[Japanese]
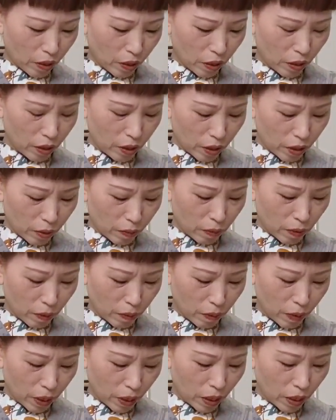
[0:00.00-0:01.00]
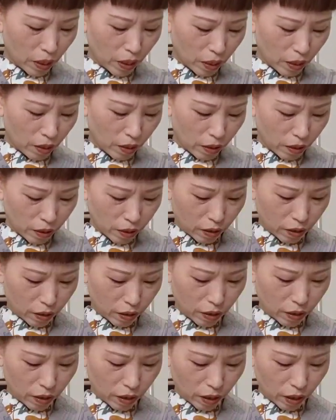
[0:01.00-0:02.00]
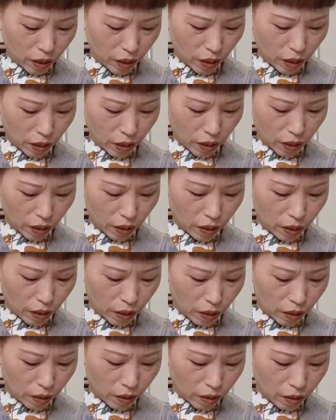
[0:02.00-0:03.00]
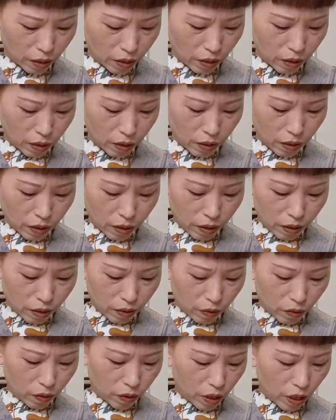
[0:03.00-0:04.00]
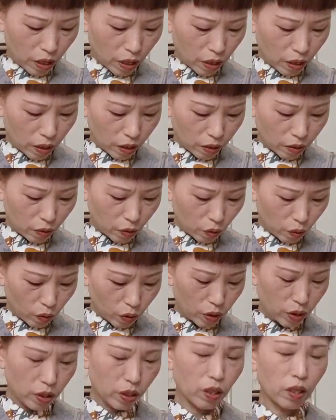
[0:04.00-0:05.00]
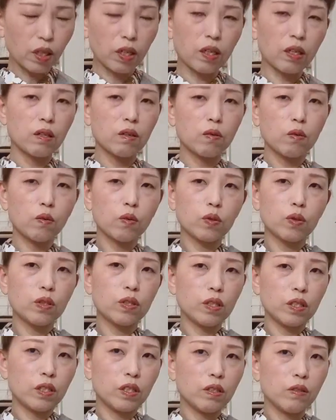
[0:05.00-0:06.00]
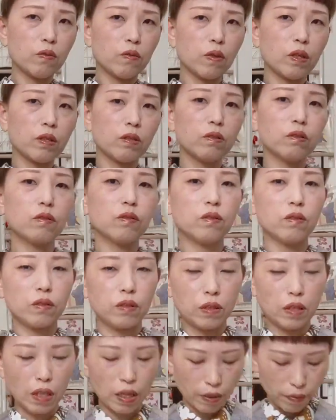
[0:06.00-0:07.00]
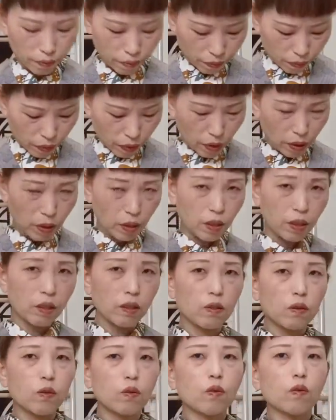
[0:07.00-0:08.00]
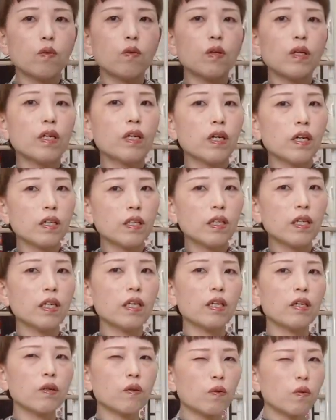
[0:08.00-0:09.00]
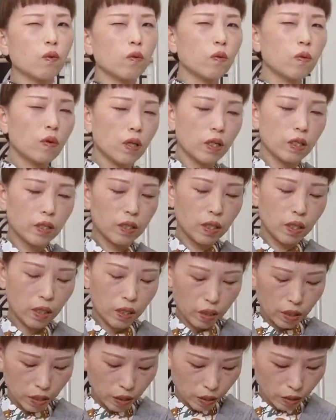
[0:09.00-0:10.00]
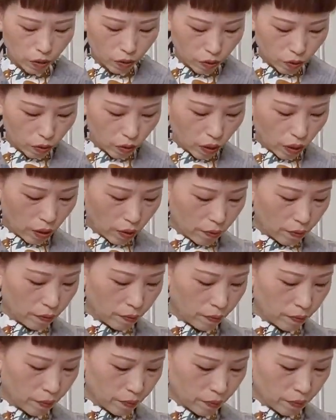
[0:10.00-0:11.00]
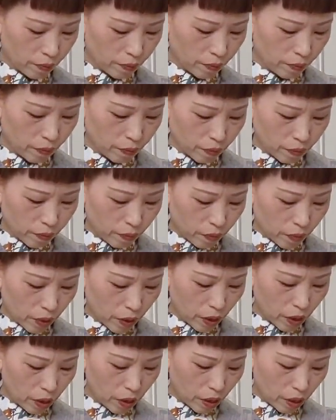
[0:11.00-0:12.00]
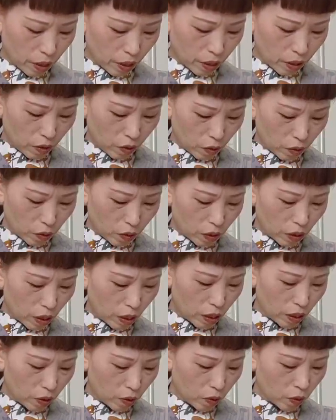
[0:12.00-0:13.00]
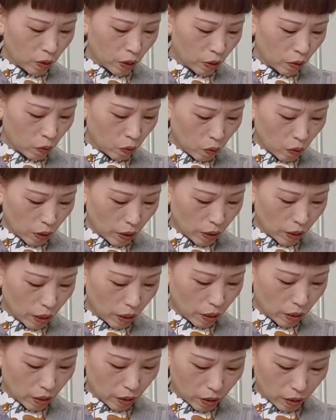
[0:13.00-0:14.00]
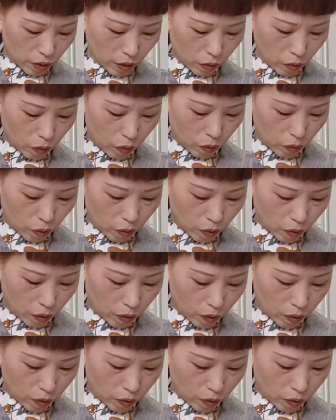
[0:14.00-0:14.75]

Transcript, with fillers: 私今まだ肩が腕が調子がこっち悪くって、これがねここが痛いんですよね。気によっていろんなとこが痛いんですけど